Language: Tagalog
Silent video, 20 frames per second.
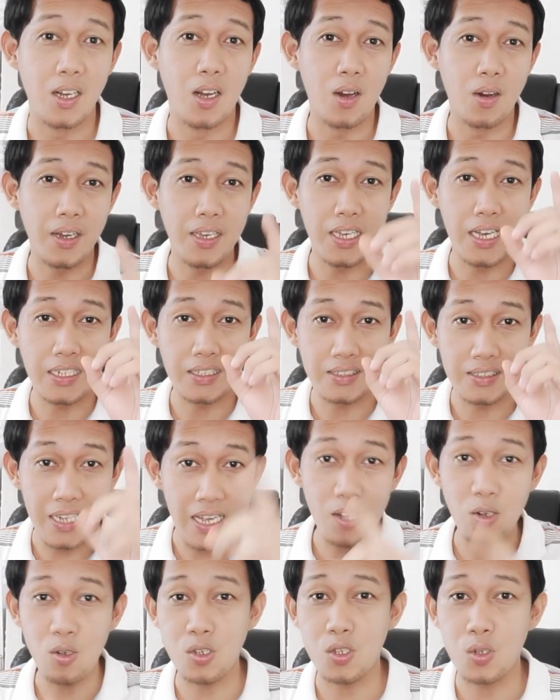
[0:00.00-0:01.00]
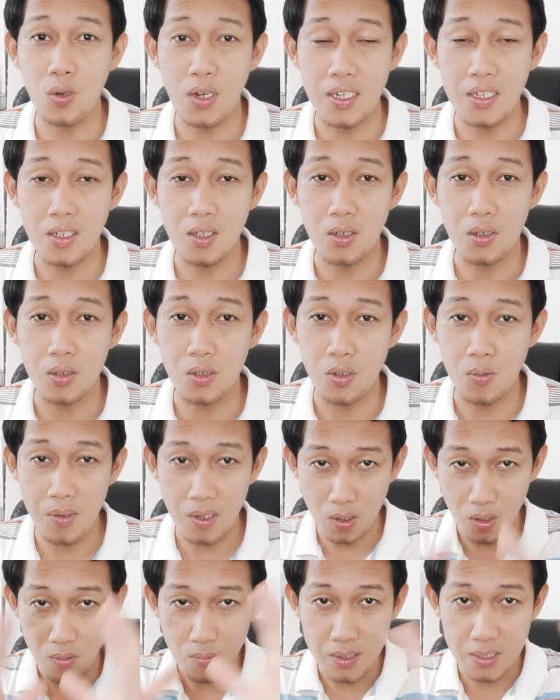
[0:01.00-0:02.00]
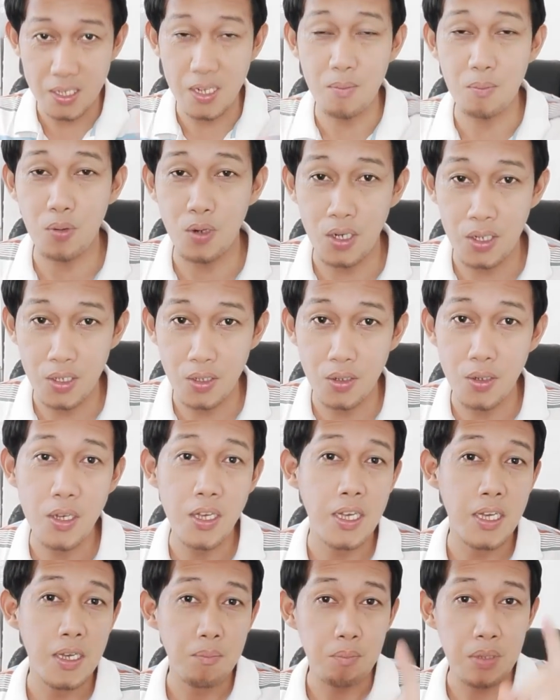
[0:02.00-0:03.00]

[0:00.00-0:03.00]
okay, at nagustuhan ko, so mag-comment lang po kayo,